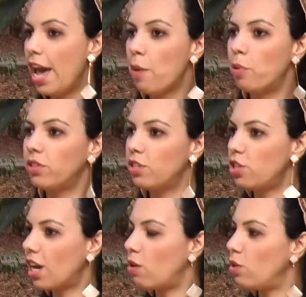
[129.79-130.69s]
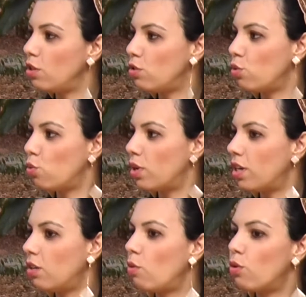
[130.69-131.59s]
É importante chegar no início do
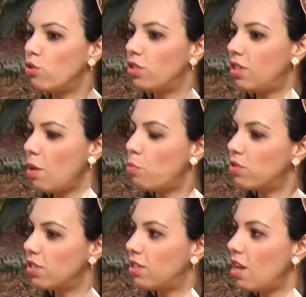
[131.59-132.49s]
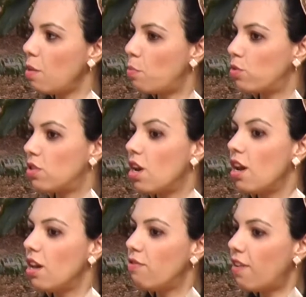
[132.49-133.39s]
ano ou de tempos em tempos
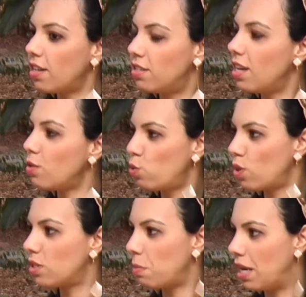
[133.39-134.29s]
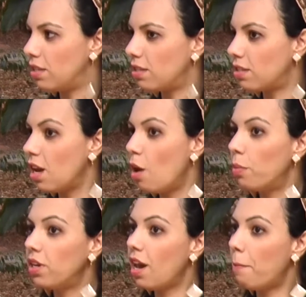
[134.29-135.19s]
e fazer as suas metas.
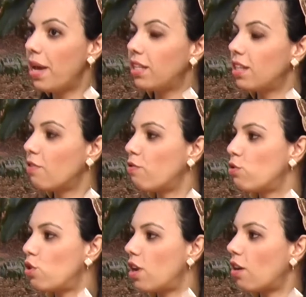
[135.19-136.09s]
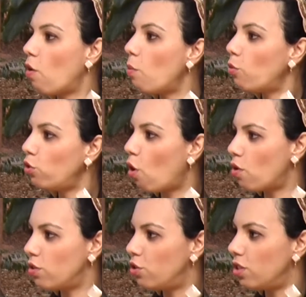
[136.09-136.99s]
Porque a meta tem que funcionar como um
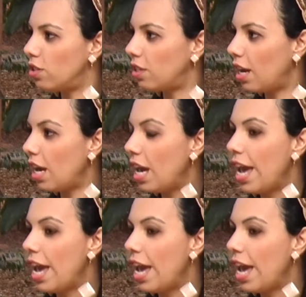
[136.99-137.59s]
norte, né?